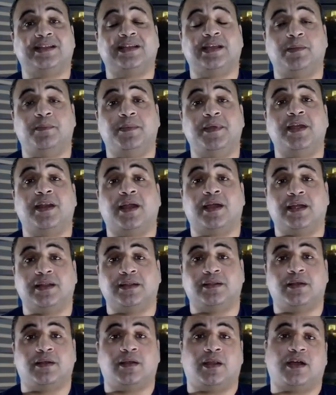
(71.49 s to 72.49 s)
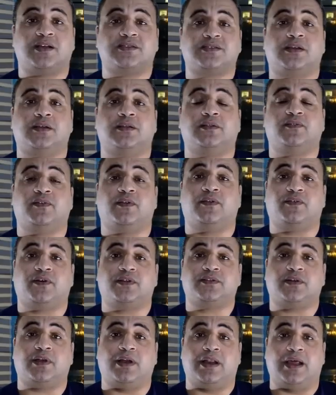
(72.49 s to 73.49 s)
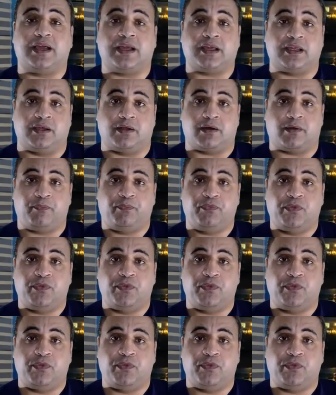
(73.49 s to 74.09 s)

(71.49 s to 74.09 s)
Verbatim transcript: كبيرة جدا حصلت في الفترة الأخيرة